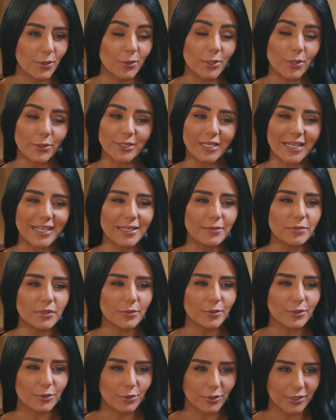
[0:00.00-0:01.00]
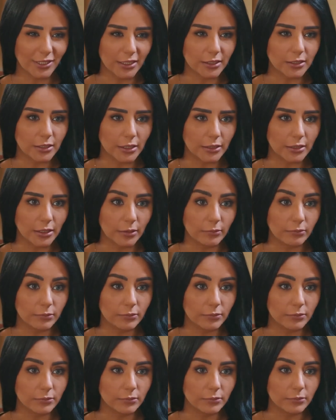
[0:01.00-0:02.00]
ولو اتكلمتي برضه هتاخدي اعدام
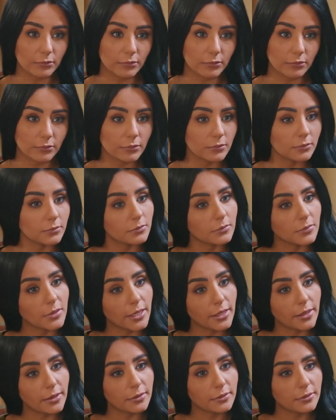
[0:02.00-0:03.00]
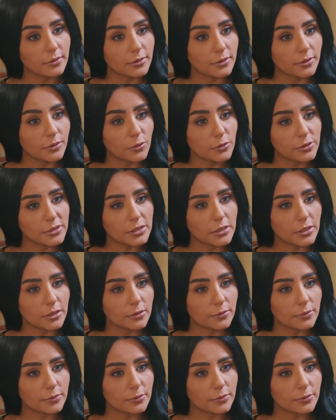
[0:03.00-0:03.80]
ها قلتي